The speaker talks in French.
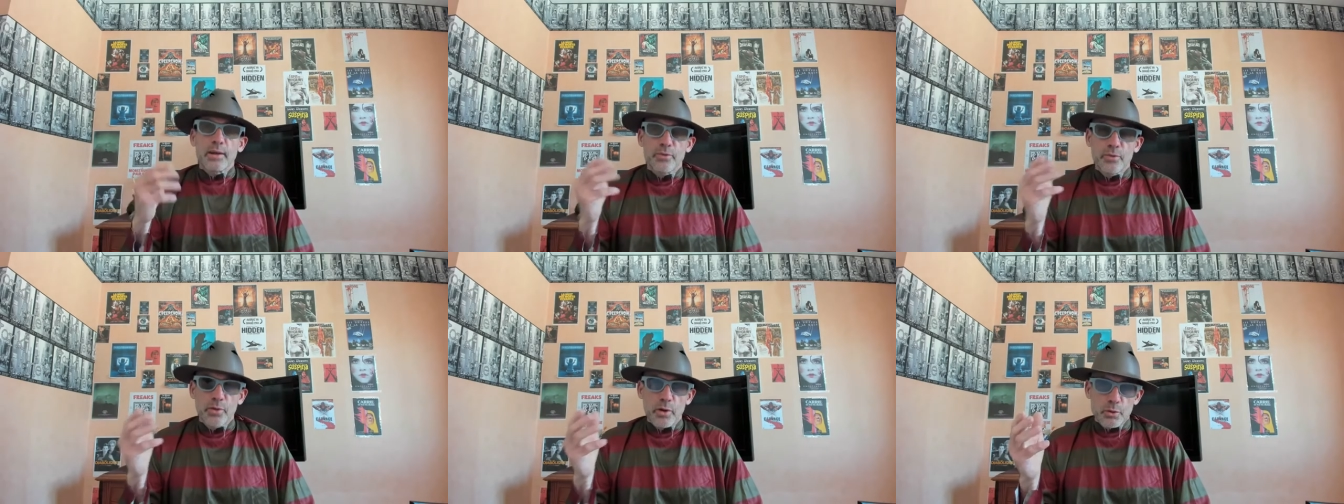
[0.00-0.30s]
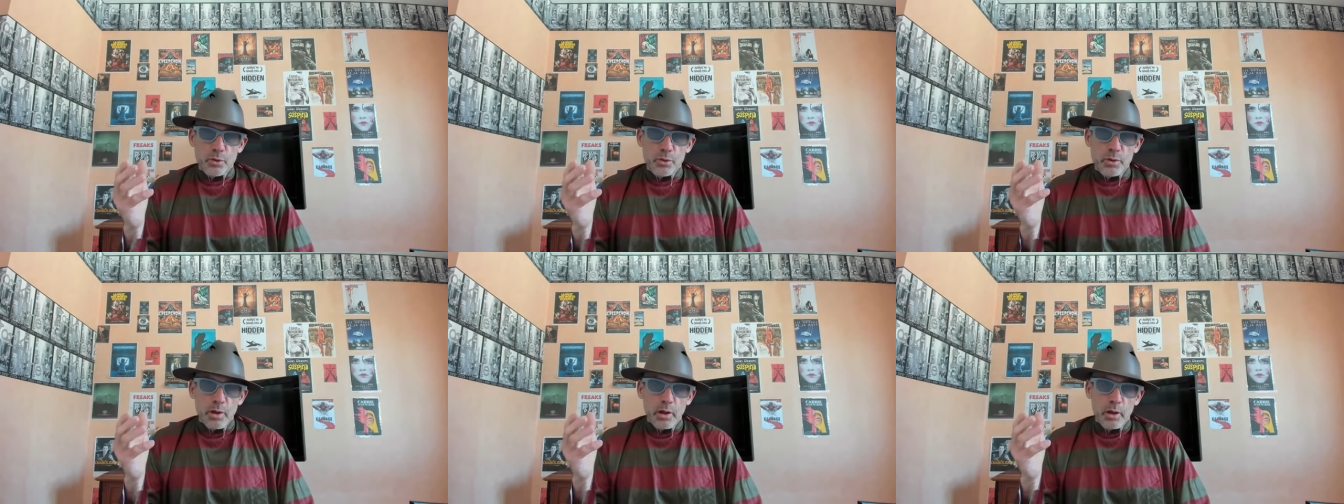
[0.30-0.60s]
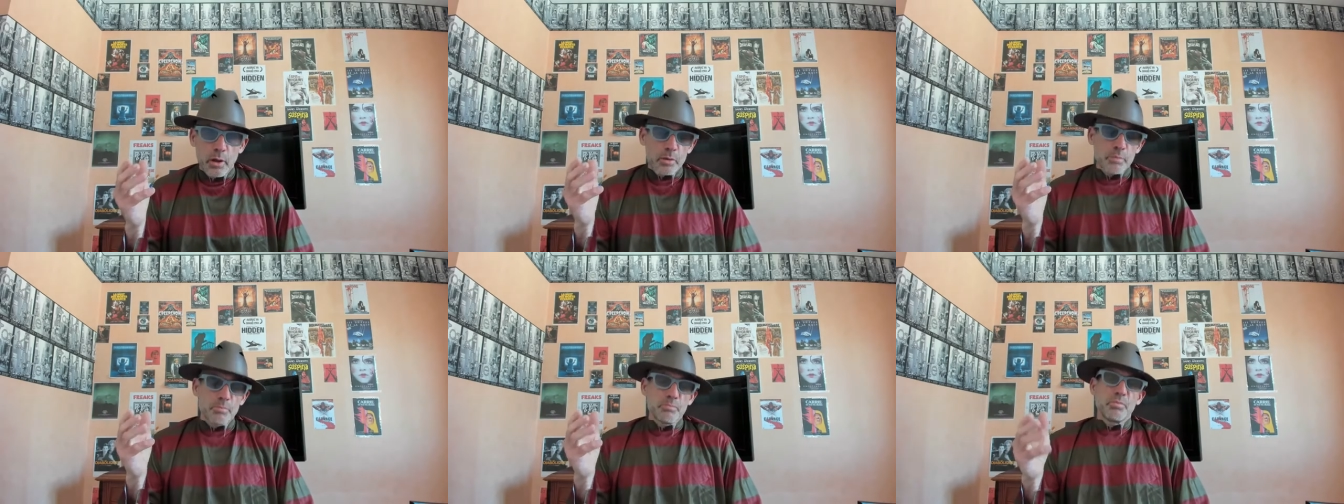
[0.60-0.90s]
Sutherland,
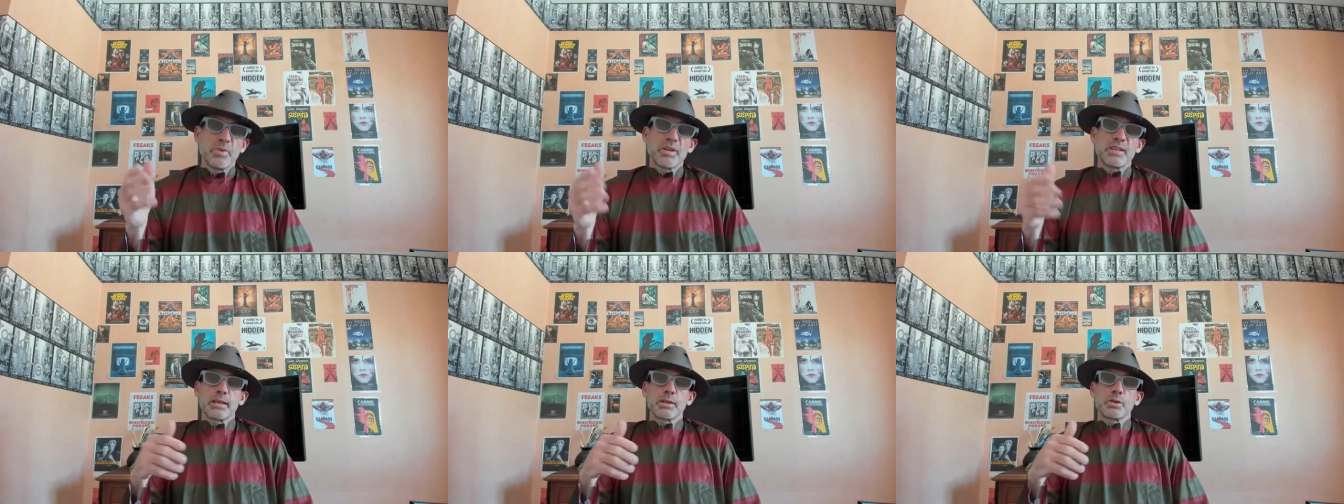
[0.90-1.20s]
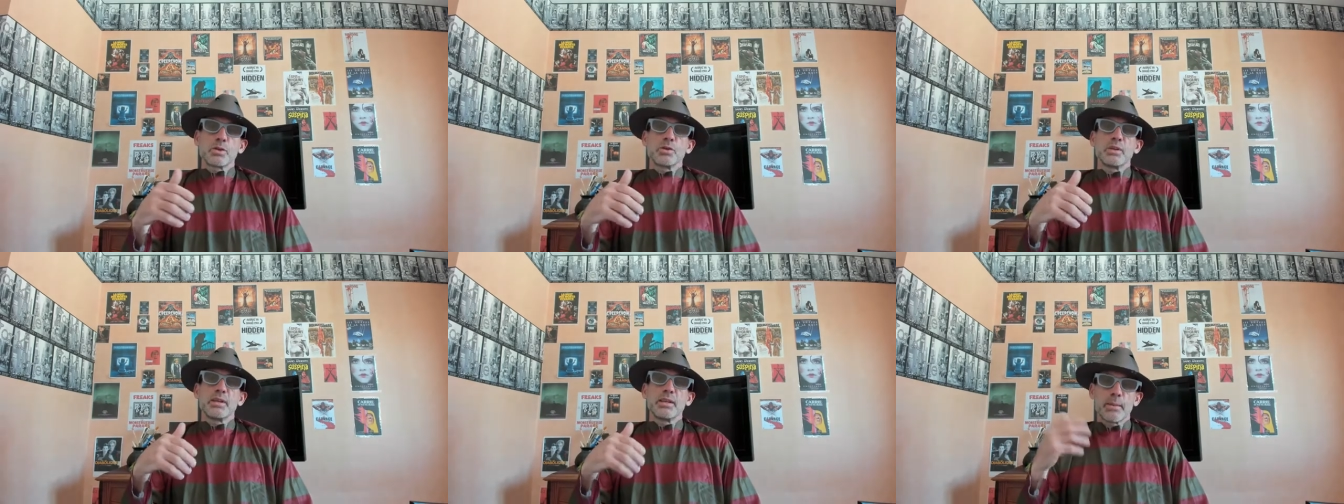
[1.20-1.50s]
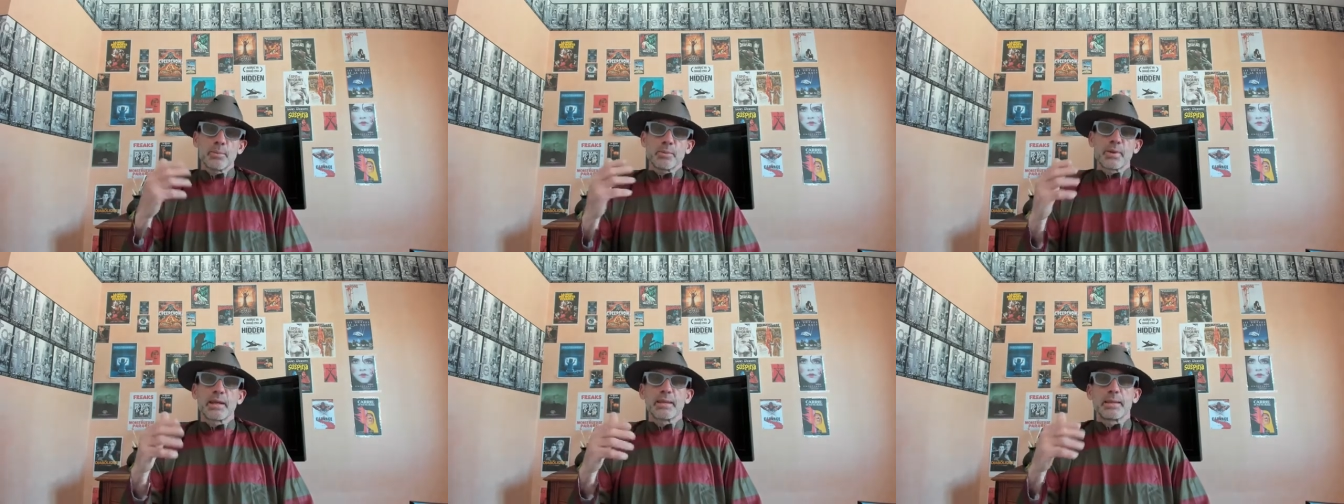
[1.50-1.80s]
mais c'est Johnny Depp qui a
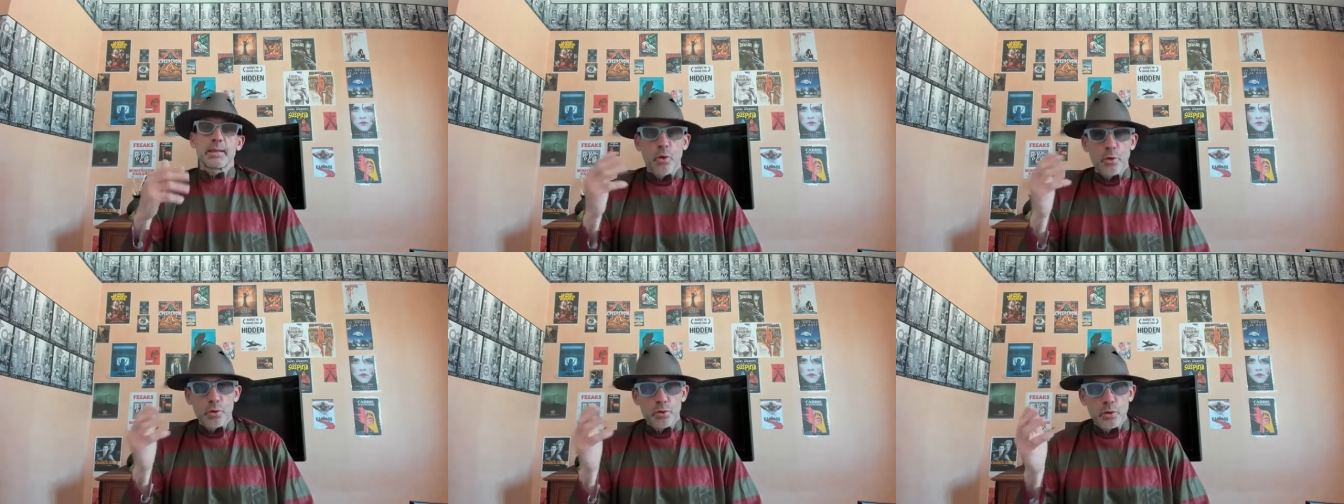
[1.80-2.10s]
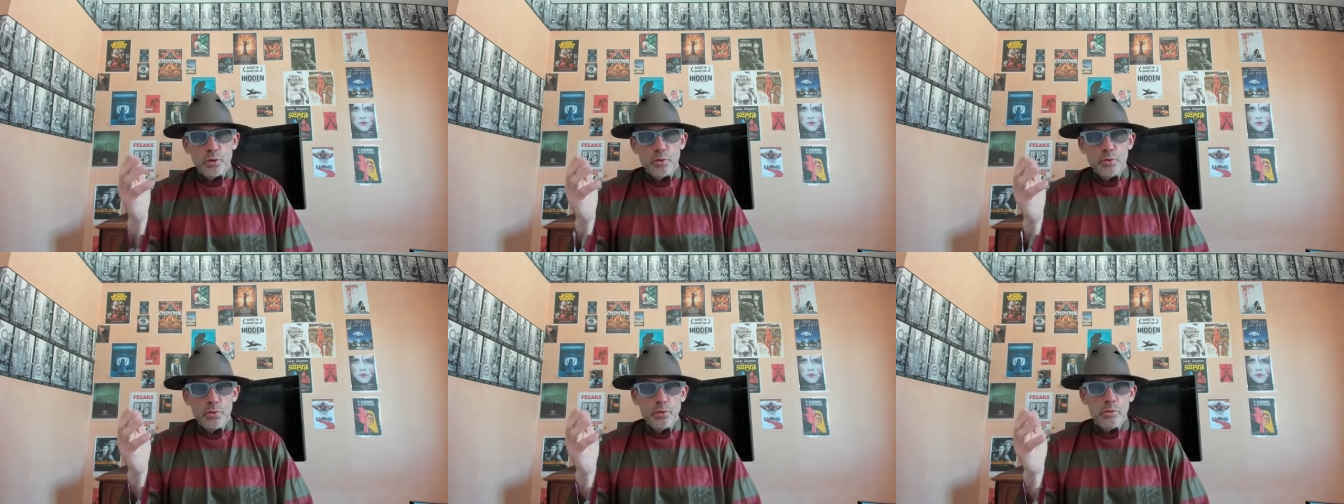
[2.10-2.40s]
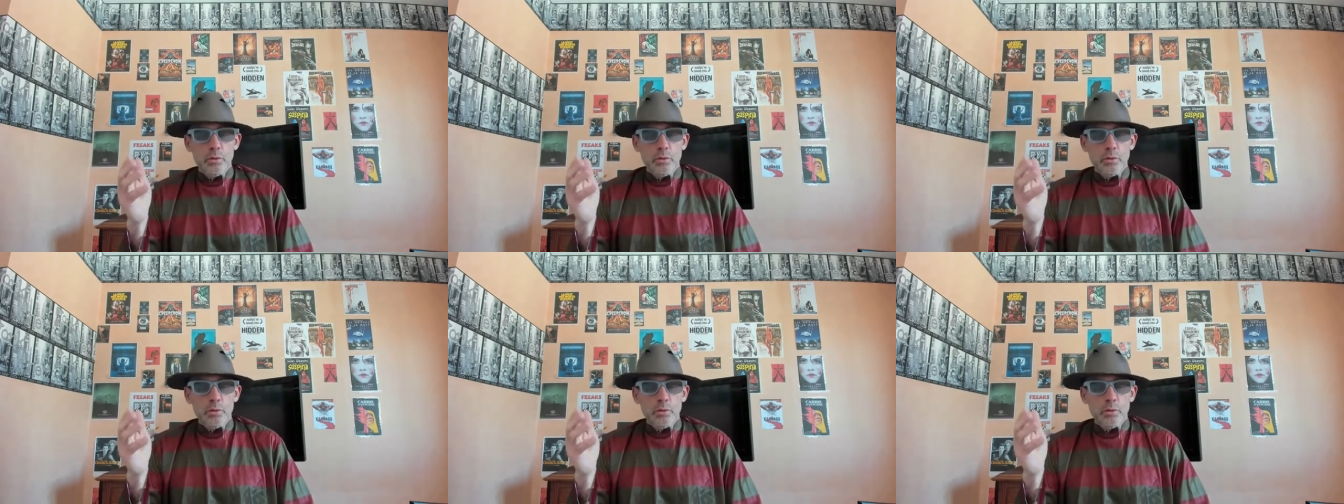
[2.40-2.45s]
été retenu,